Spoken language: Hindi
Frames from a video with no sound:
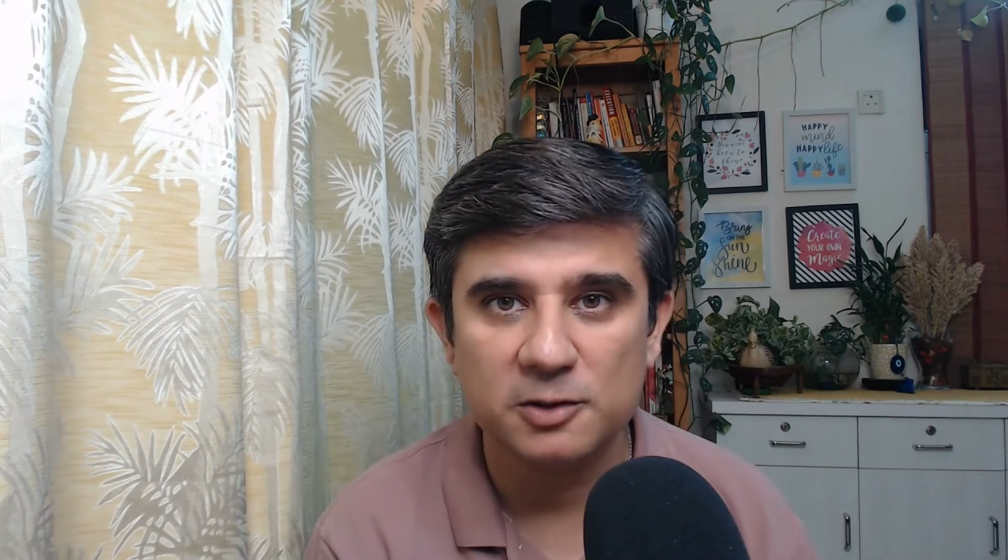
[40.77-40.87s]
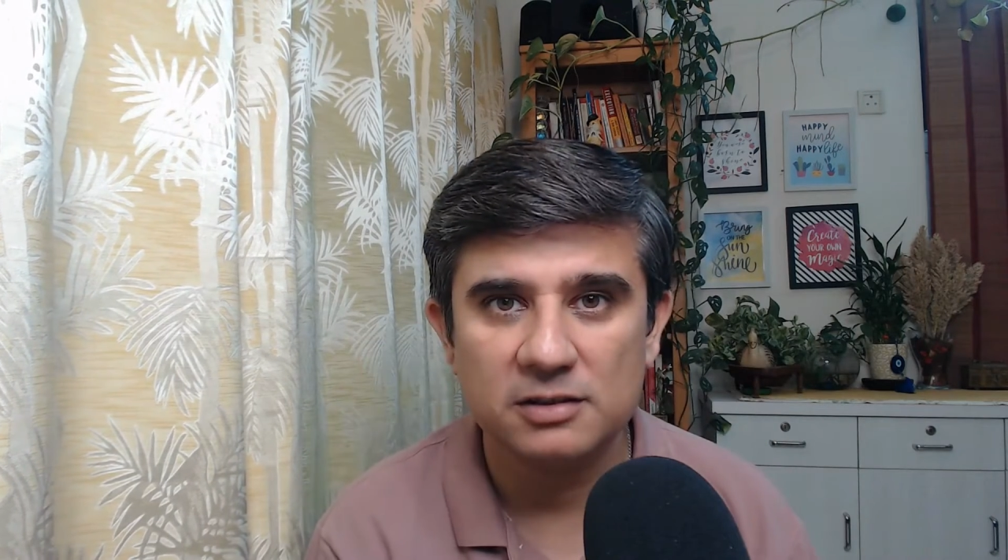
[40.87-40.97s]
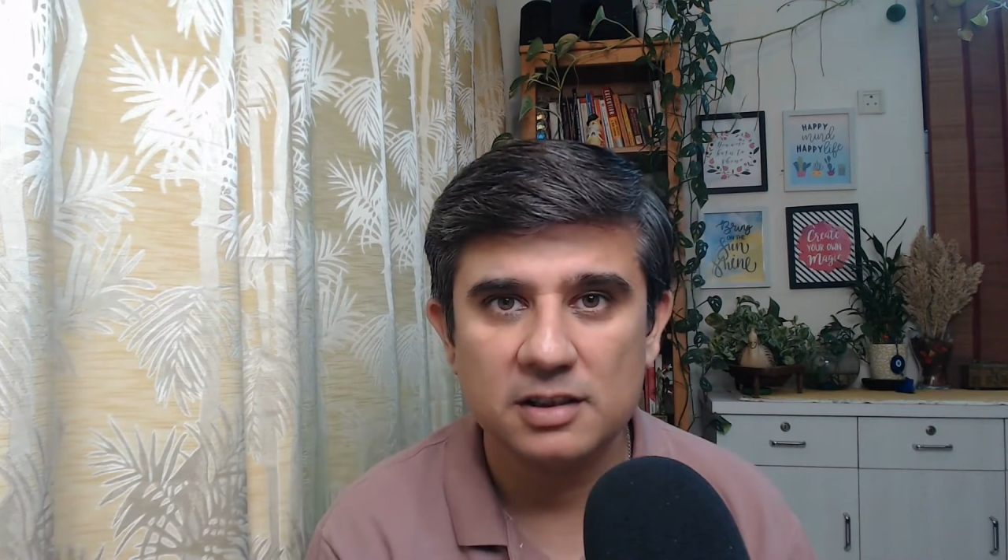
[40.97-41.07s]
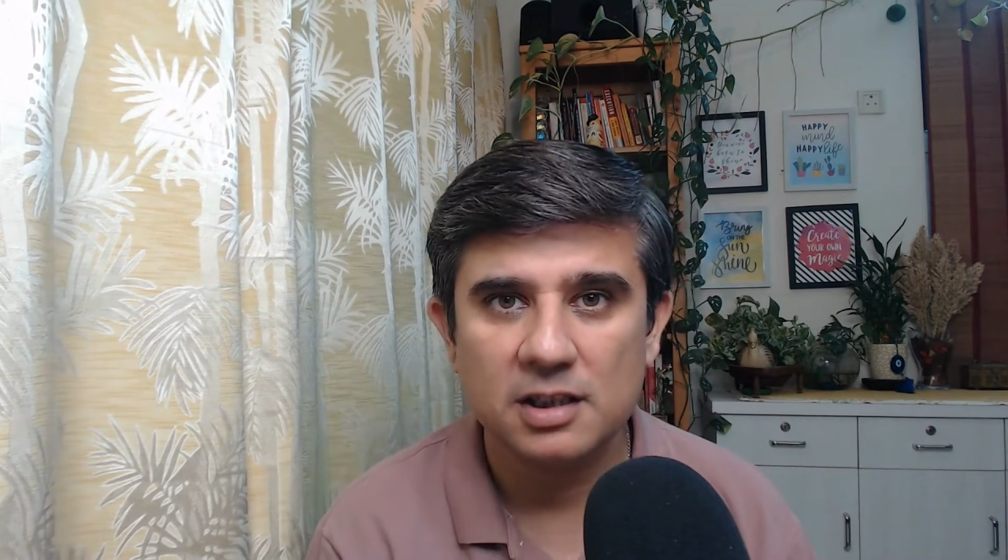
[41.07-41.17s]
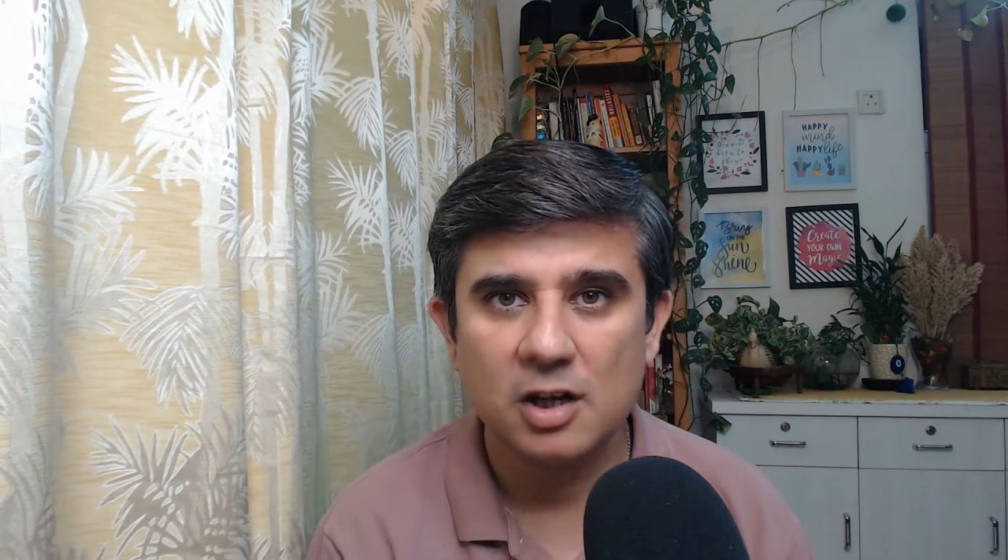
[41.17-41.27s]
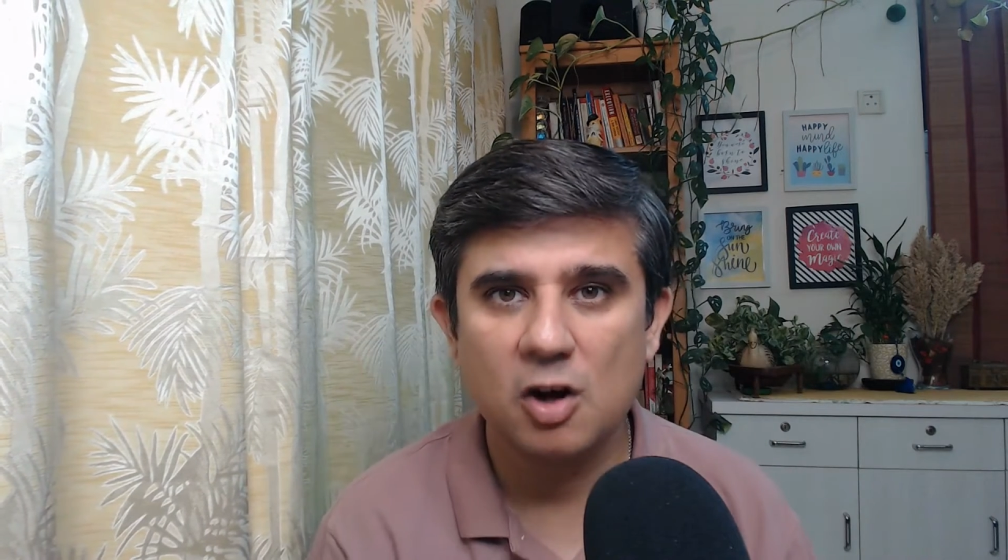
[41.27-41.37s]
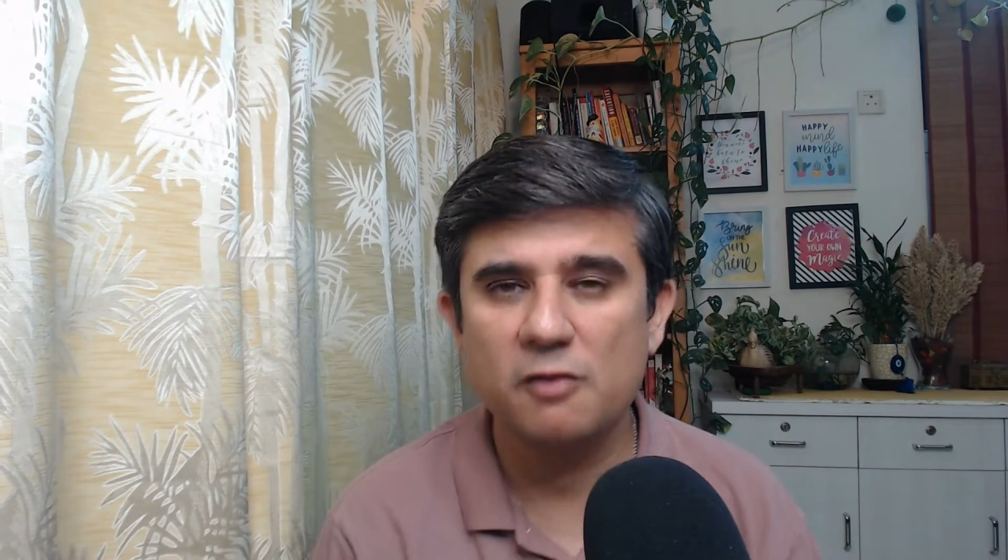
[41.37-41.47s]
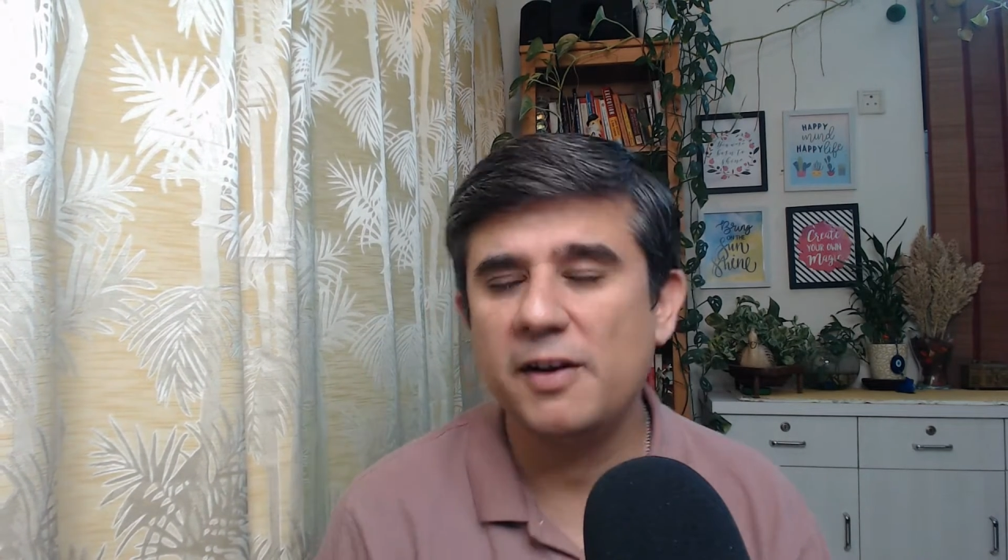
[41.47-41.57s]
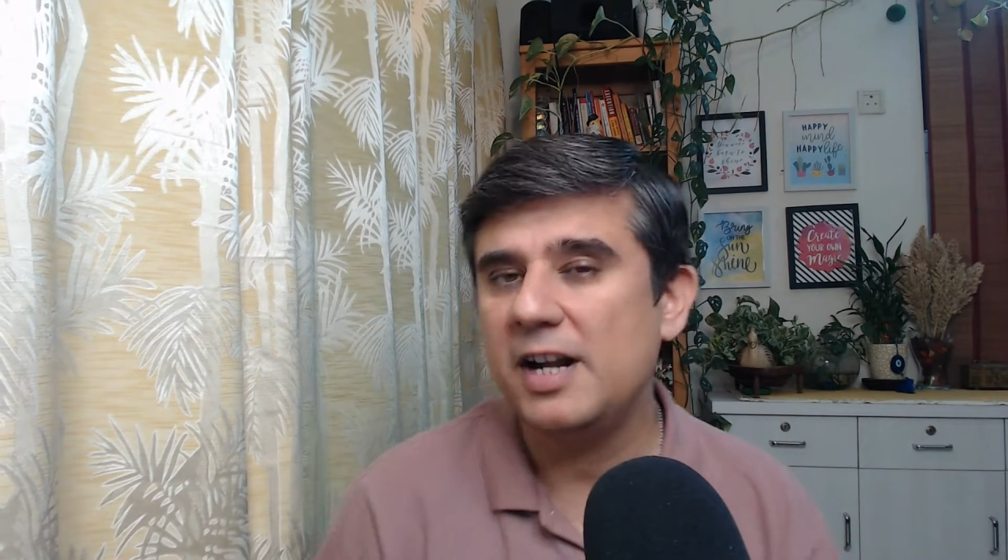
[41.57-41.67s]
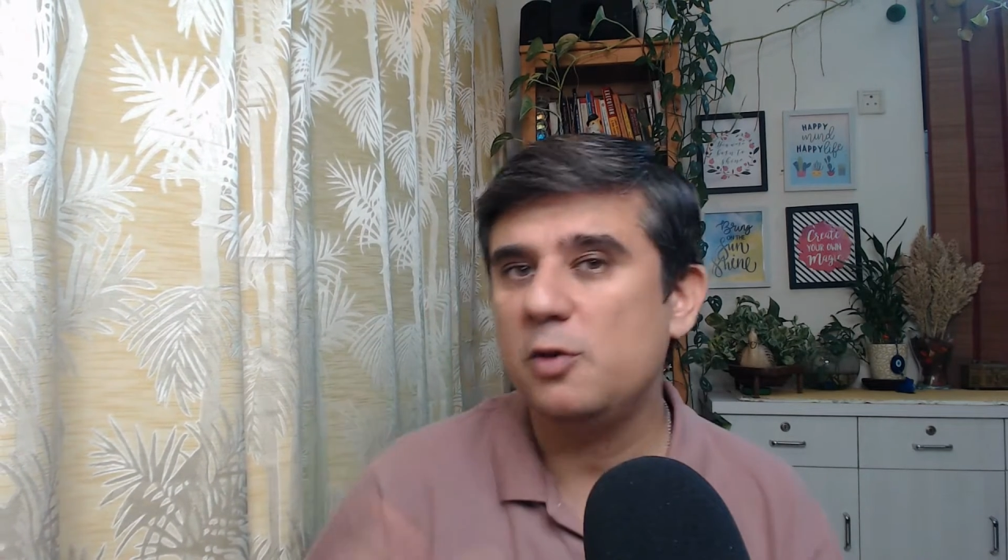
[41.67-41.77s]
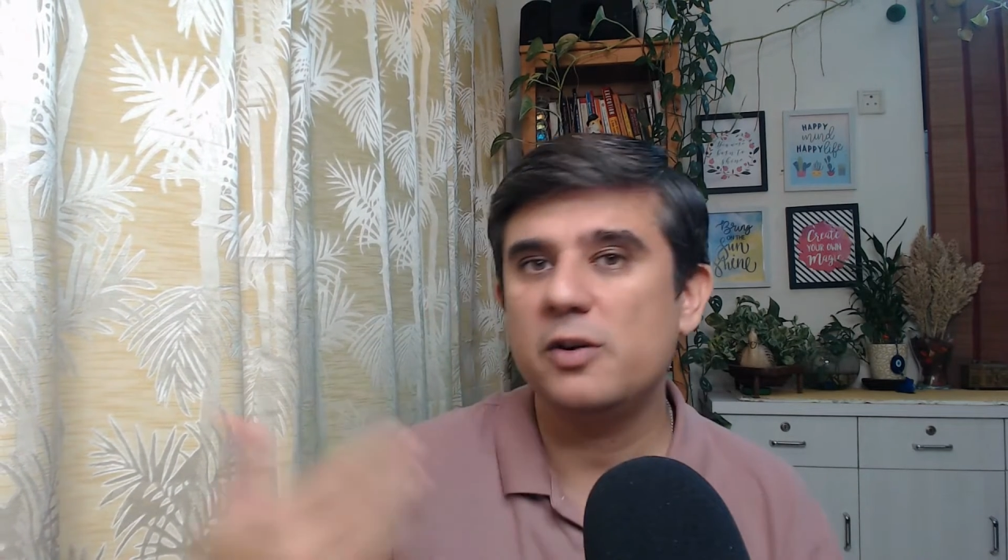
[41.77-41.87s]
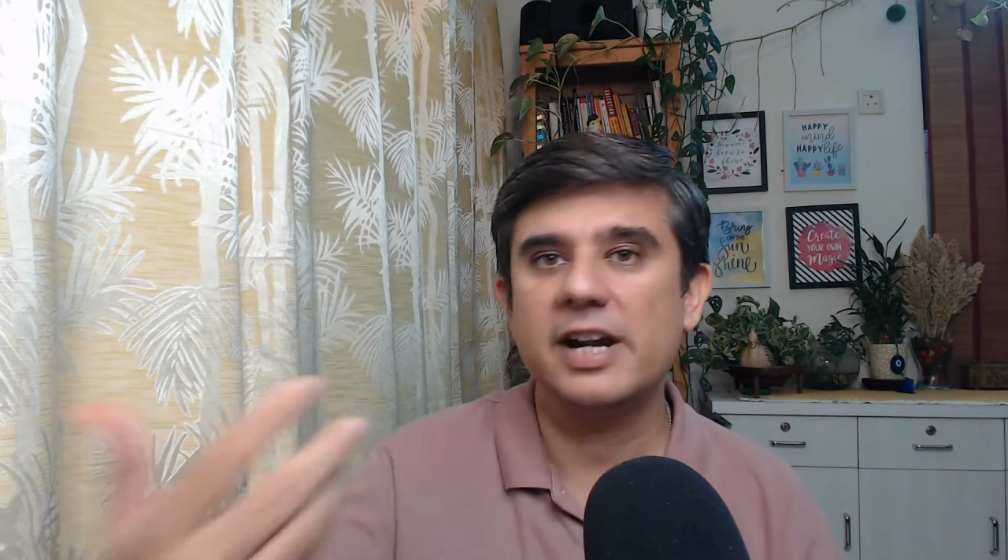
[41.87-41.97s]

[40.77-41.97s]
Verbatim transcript: हो और वेन डू यू